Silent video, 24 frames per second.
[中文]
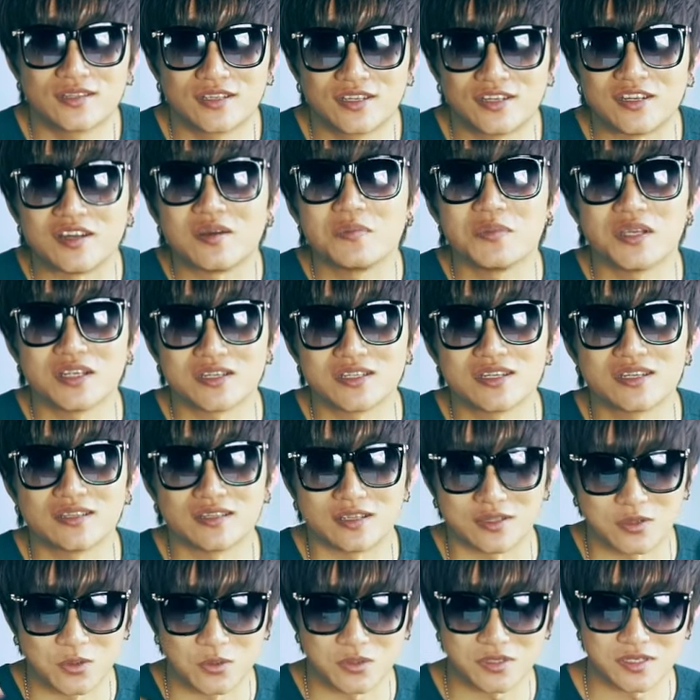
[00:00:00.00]
革命性
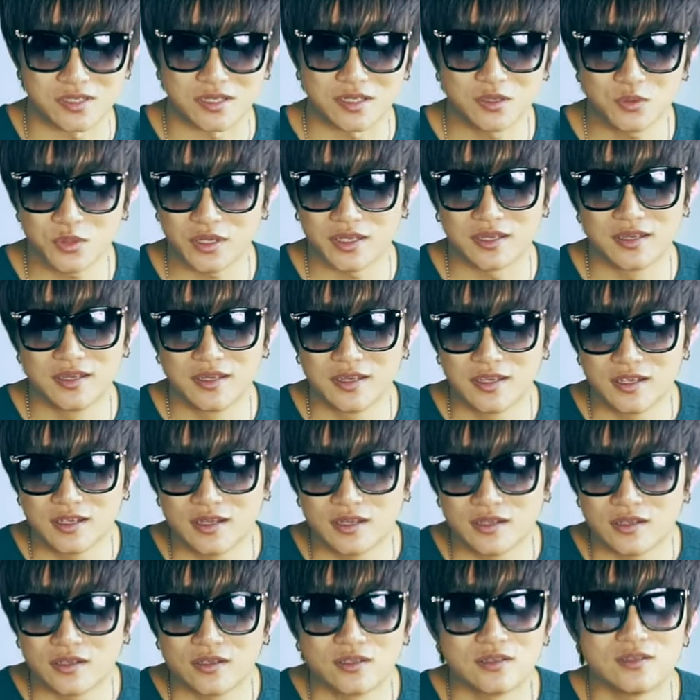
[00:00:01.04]
的东西，因为
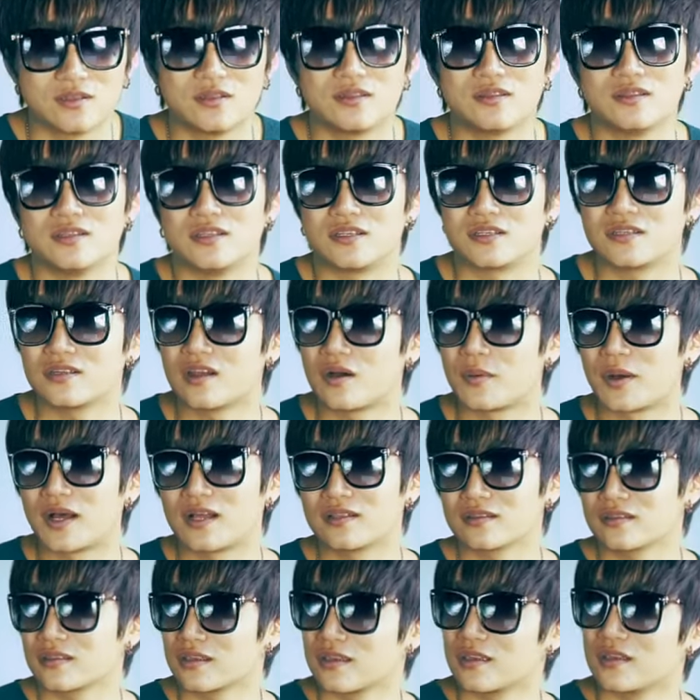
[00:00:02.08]
你知道
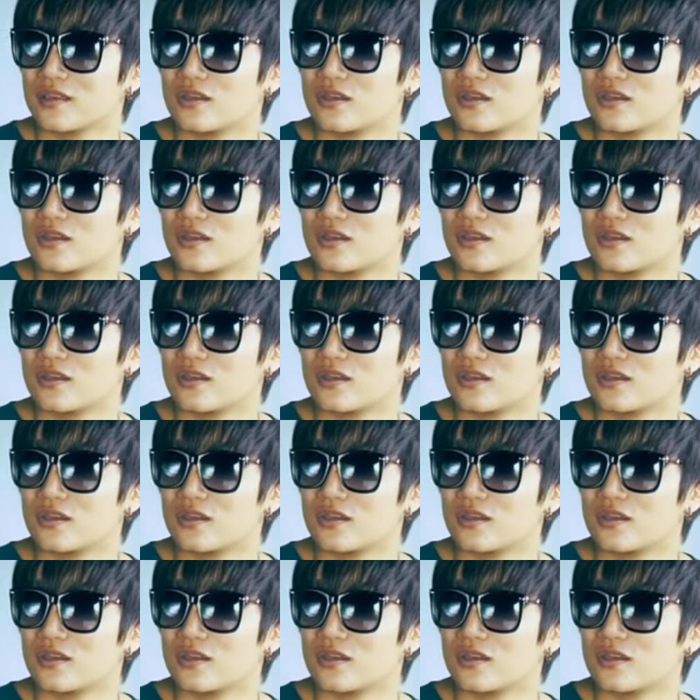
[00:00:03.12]
吗？